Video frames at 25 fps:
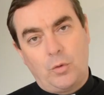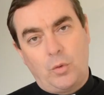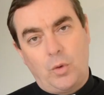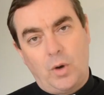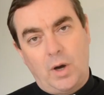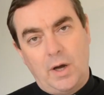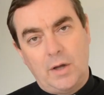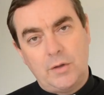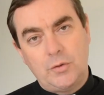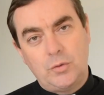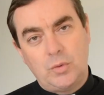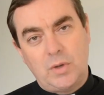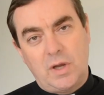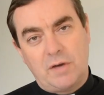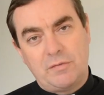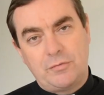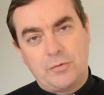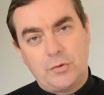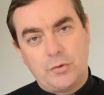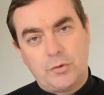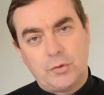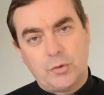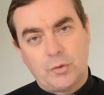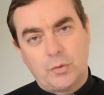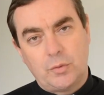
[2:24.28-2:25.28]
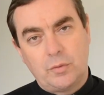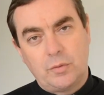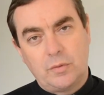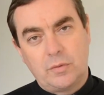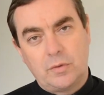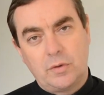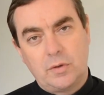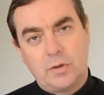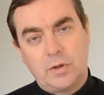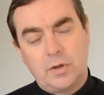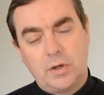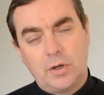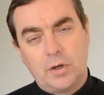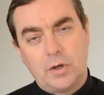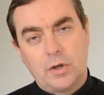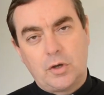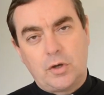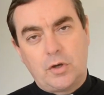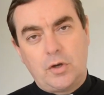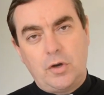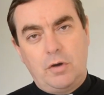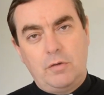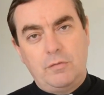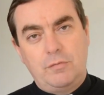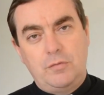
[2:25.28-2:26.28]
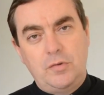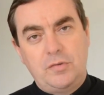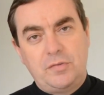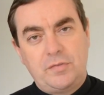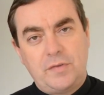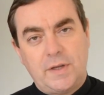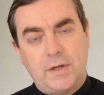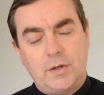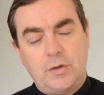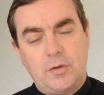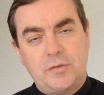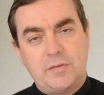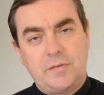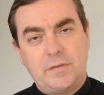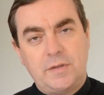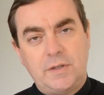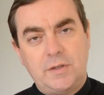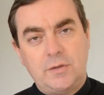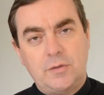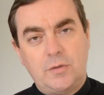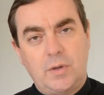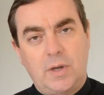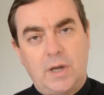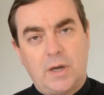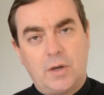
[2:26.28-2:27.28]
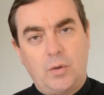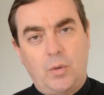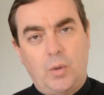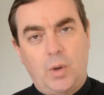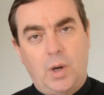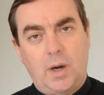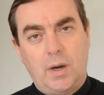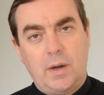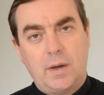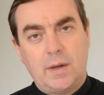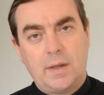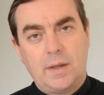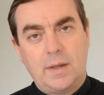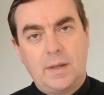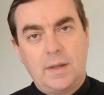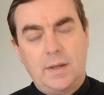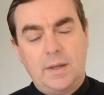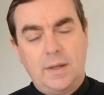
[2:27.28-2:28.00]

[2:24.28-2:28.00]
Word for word: croix, nous la faisons quand vous faites le signe de la croix.